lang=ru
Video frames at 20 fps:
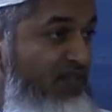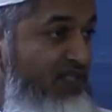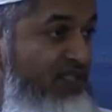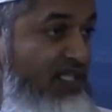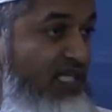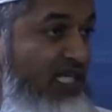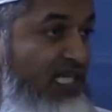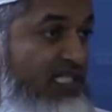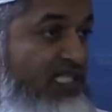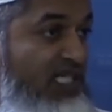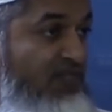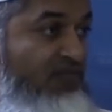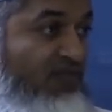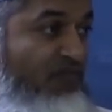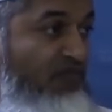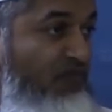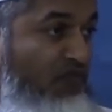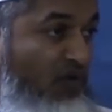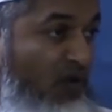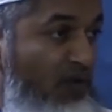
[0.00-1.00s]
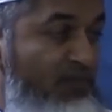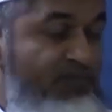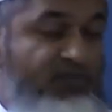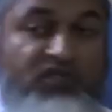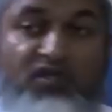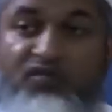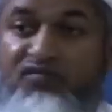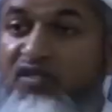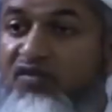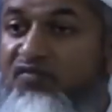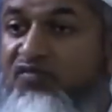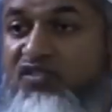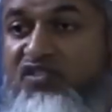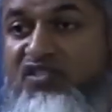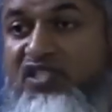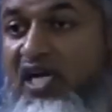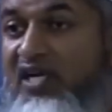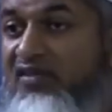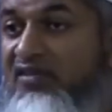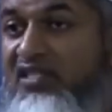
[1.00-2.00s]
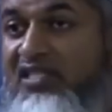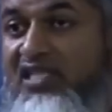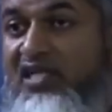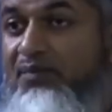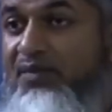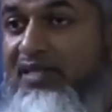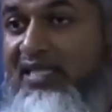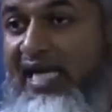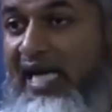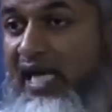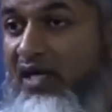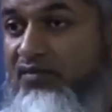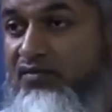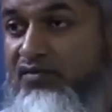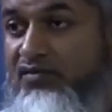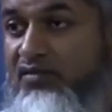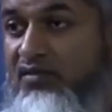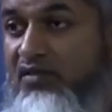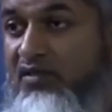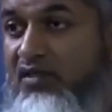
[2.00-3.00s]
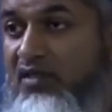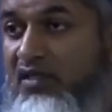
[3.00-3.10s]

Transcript: А шайтанов, дьяволов на самом деле много разных может быть.